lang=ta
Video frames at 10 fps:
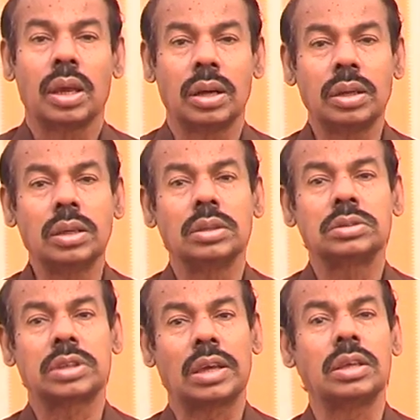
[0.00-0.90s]
என்று
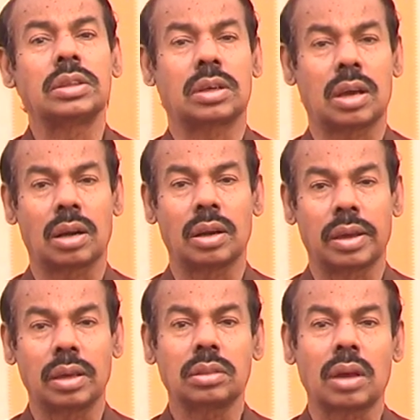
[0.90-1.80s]

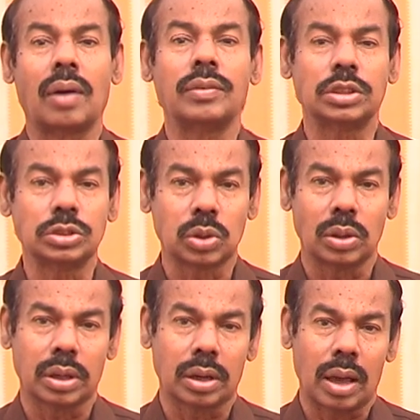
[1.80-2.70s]
சங்கீதக்காரனாகிய தாவிது
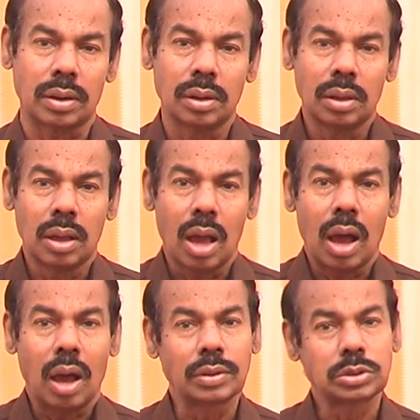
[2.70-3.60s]
சொல்கிறான்
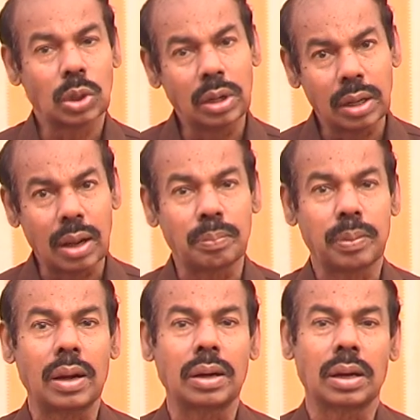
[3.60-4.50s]
அவன் சொல்கிறான்
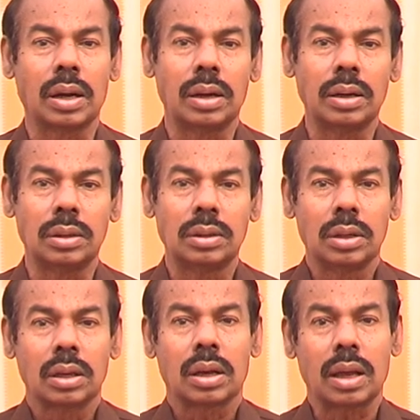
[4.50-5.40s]
பாருங்கள்
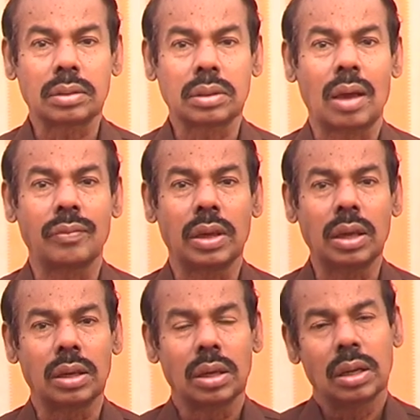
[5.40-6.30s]
கர்த்தாவே
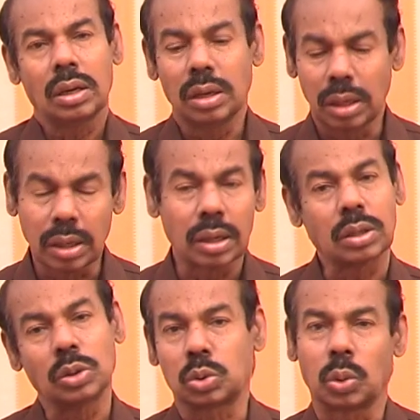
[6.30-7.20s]
நீர்
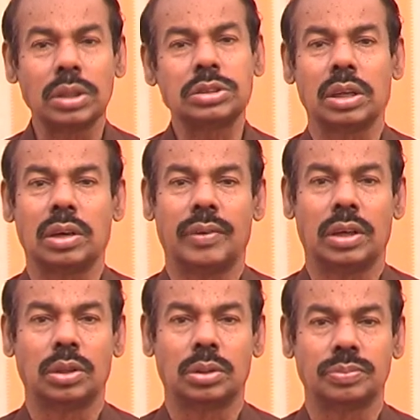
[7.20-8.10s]
எனக்கு துணை செய்ய
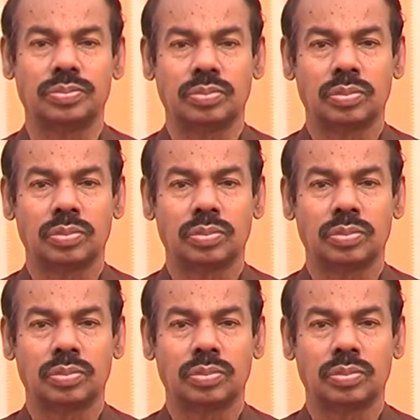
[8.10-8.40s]
வேண்டும்